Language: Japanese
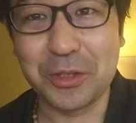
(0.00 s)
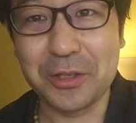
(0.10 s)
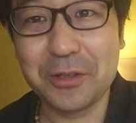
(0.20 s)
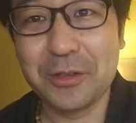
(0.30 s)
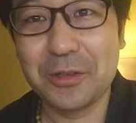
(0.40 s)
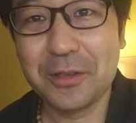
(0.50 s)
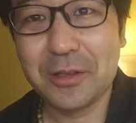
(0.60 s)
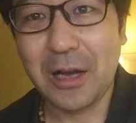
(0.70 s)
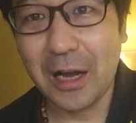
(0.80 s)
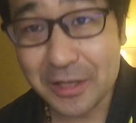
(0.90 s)
に。
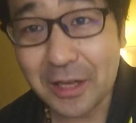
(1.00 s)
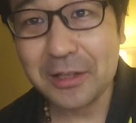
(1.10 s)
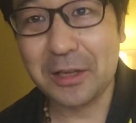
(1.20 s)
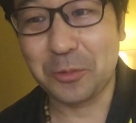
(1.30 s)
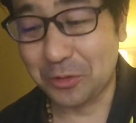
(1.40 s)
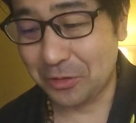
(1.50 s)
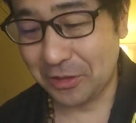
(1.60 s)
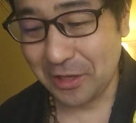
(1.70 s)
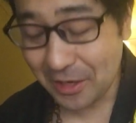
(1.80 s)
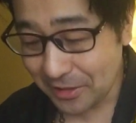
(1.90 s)
ありがたいことに、
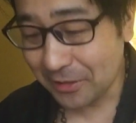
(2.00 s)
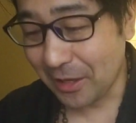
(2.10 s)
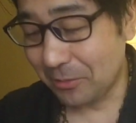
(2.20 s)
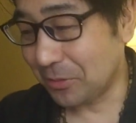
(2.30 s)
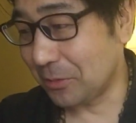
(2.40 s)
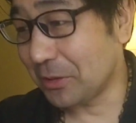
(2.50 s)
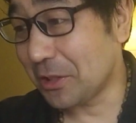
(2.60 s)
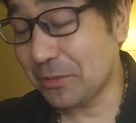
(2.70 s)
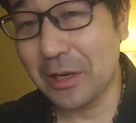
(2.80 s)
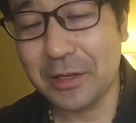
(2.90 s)
ありがたいことに。
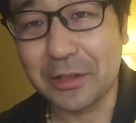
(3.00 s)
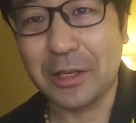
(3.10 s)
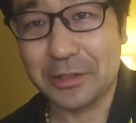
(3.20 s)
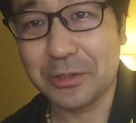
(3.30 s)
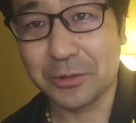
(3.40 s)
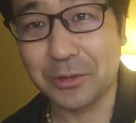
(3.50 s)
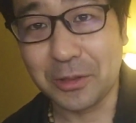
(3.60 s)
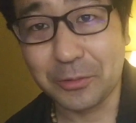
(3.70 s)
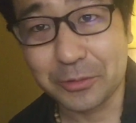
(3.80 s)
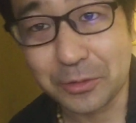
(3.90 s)
私はありがたいですよ。それ
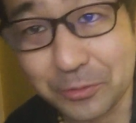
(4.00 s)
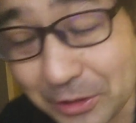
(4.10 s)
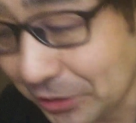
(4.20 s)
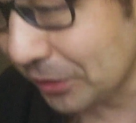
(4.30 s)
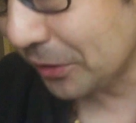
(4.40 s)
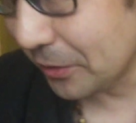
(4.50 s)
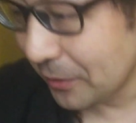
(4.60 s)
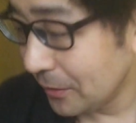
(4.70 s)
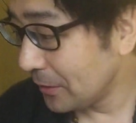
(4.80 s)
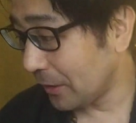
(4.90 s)
は本当に嬉しいです。
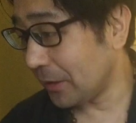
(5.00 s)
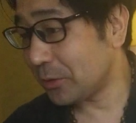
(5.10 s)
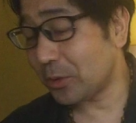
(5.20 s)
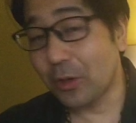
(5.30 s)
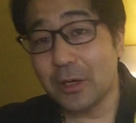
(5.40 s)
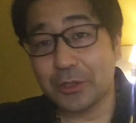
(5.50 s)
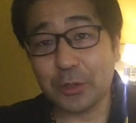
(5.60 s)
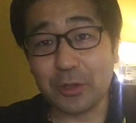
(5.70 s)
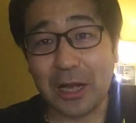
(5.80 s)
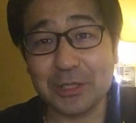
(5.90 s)
ちょっと、
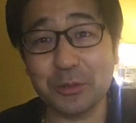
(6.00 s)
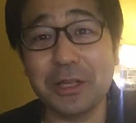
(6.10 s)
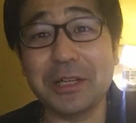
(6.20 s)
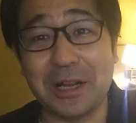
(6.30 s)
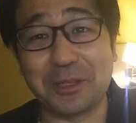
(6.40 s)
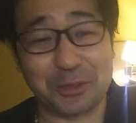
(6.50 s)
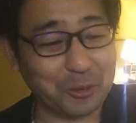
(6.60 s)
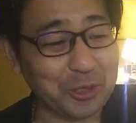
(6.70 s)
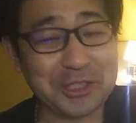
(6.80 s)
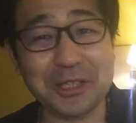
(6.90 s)
ちょっと完食できないなと思って、
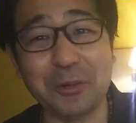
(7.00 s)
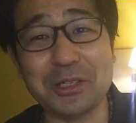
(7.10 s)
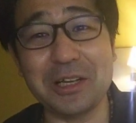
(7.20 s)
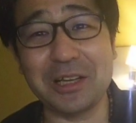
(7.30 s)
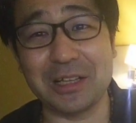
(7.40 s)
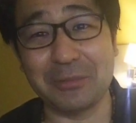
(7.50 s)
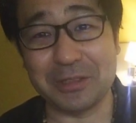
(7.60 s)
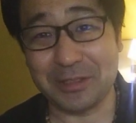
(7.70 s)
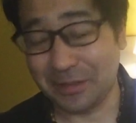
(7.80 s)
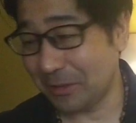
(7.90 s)
これ絶対終わらせなきゃダメ
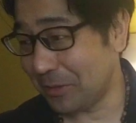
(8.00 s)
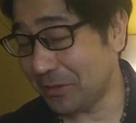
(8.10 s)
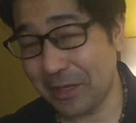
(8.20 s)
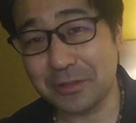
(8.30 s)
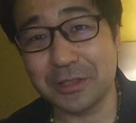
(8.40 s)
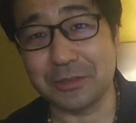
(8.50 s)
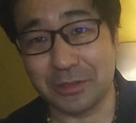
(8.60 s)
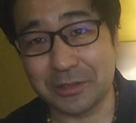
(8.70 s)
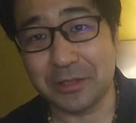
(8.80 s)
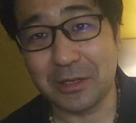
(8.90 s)
なんで、これね、腐っちゃう
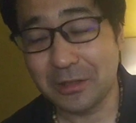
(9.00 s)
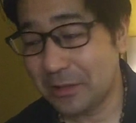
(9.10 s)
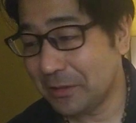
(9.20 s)
じゃないですか。